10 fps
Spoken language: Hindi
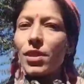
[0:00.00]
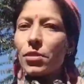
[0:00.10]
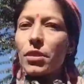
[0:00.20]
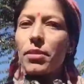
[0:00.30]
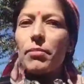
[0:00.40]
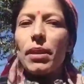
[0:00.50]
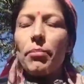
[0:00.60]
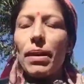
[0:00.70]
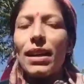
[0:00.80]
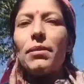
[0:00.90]
तो सबसे बड़ी
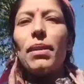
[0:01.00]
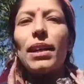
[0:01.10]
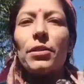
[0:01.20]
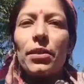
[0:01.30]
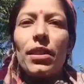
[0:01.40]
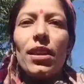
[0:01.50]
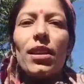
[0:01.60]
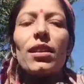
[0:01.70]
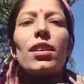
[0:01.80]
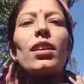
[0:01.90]
पहली बात तो
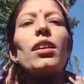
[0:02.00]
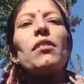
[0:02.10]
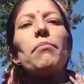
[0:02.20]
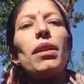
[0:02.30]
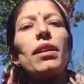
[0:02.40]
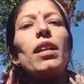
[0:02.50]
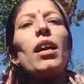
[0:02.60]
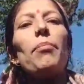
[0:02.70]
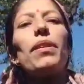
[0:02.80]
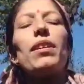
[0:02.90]
ये कि मैंने
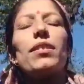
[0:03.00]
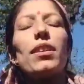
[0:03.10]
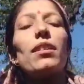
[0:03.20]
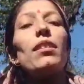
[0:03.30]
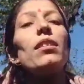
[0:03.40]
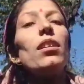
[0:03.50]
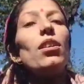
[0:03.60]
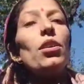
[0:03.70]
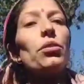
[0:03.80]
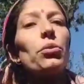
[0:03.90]
अपना चैनल
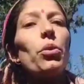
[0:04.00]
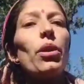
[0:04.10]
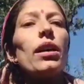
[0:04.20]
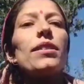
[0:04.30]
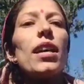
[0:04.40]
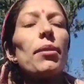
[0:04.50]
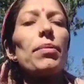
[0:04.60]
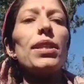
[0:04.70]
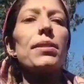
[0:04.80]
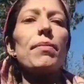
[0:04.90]

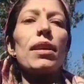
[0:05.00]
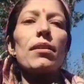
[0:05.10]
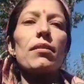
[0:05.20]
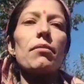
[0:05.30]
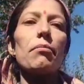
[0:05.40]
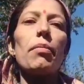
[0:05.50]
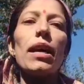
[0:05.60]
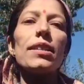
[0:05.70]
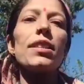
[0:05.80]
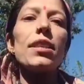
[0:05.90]
2020 में
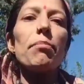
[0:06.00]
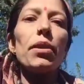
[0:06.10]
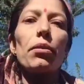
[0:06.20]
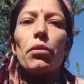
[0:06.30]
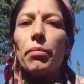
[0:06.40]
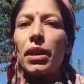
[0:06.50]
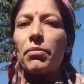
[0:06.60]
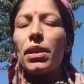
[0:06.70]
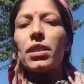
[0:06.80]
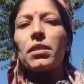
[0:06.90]
22 सितंबर को मैंने
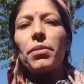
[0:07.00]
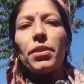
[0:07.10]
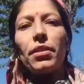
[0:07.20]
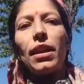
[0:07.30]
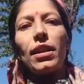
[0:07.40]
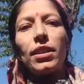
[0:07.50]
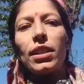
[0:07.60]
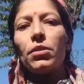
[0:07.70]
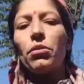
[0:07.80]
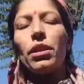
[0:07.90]
फ़र्स्ट वीडियो डाली
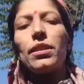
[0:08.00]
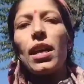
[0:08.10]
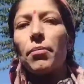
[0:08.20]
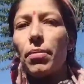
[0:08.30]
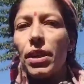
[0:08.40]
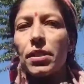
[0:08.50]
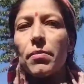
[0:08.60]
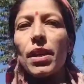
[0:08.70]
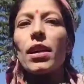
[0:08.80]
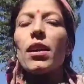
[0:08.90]
थी 2020
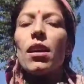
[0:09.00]
में